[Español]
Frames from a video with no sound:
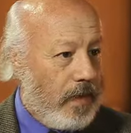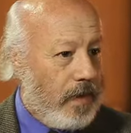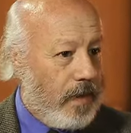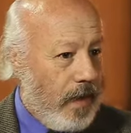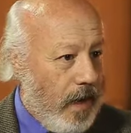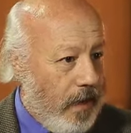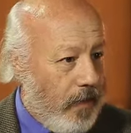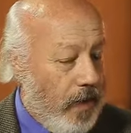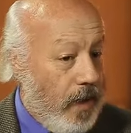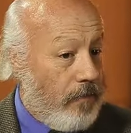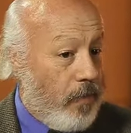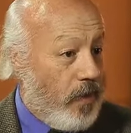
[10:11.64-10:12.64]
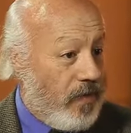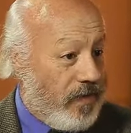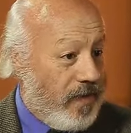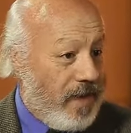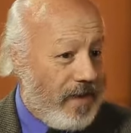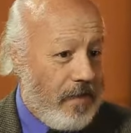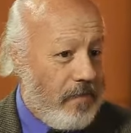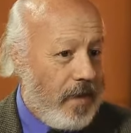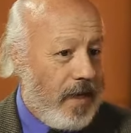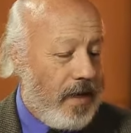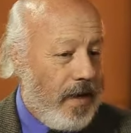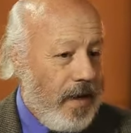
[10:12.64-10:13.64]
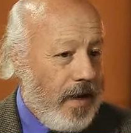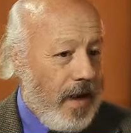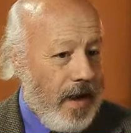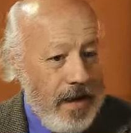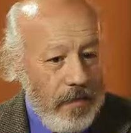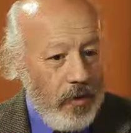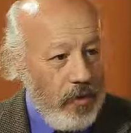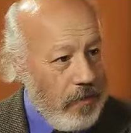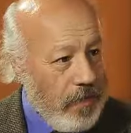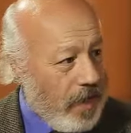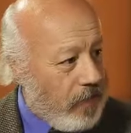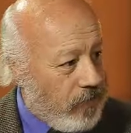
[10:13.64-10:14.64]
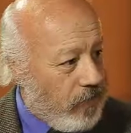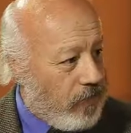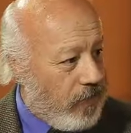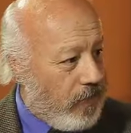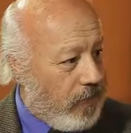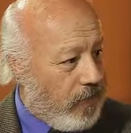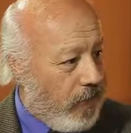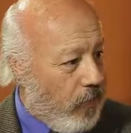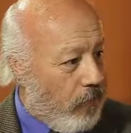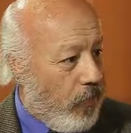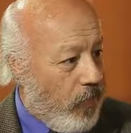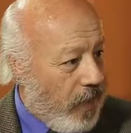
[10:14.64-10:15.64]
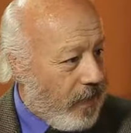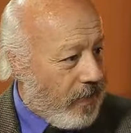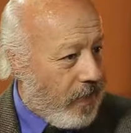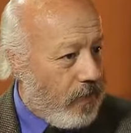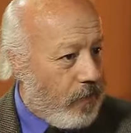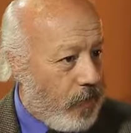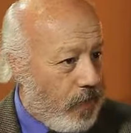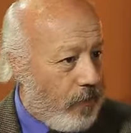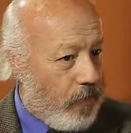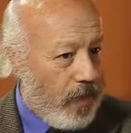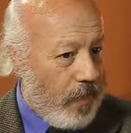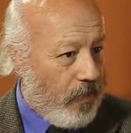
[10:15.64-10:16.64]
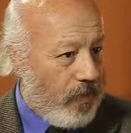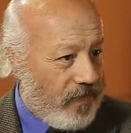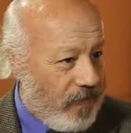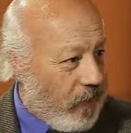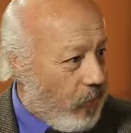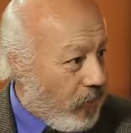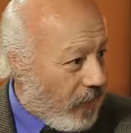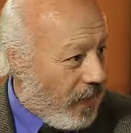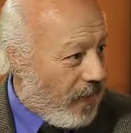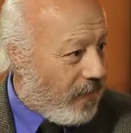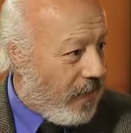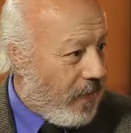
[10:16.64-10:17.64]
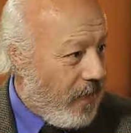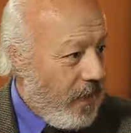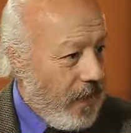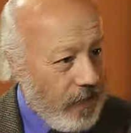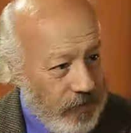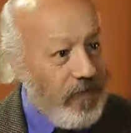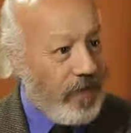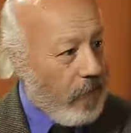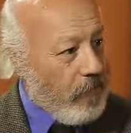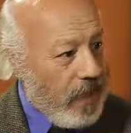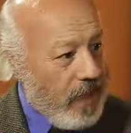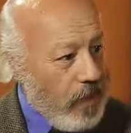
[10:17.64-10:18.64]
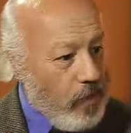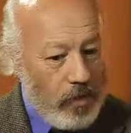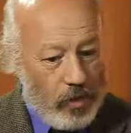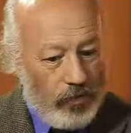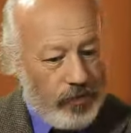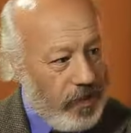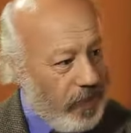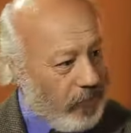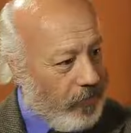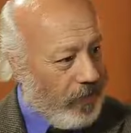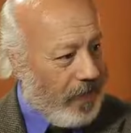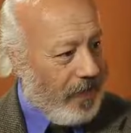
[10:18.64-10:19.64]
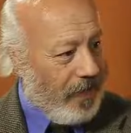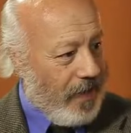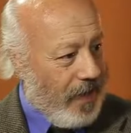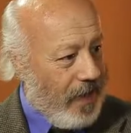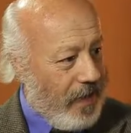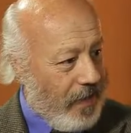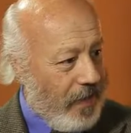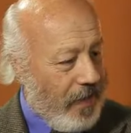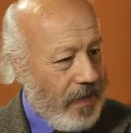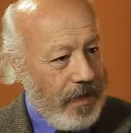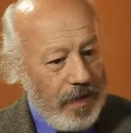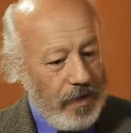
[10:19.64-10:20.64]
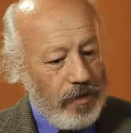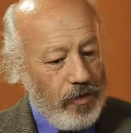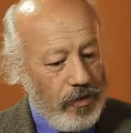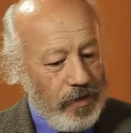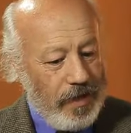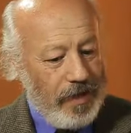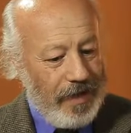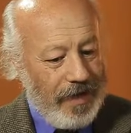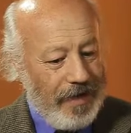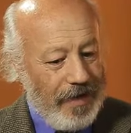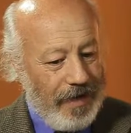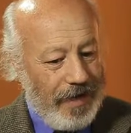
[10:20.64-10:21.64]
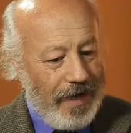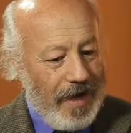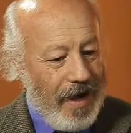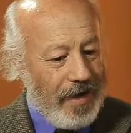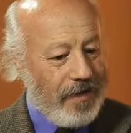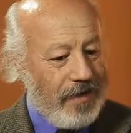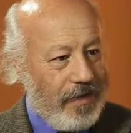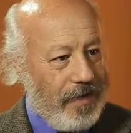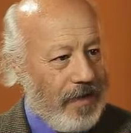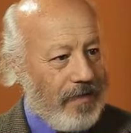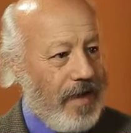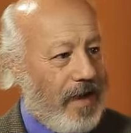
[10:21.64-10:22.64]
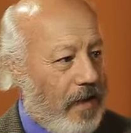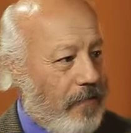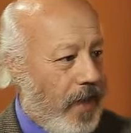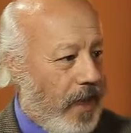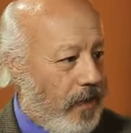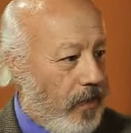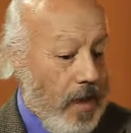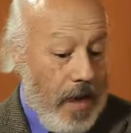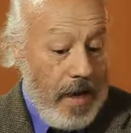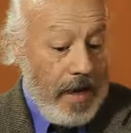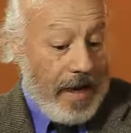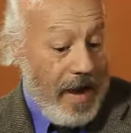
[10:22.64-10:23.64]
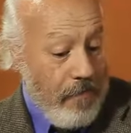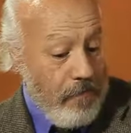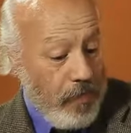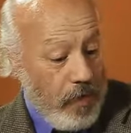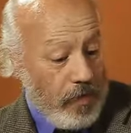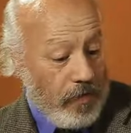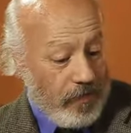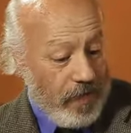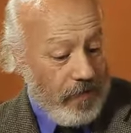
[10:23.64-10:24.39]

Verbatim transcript: Claro, en poesía también hay movimientos de, los poetas, ¿no? Por, por, la poesía concreta. Entonces también hay un contexto general en donde eh, el arte está cambiando. Cambio que se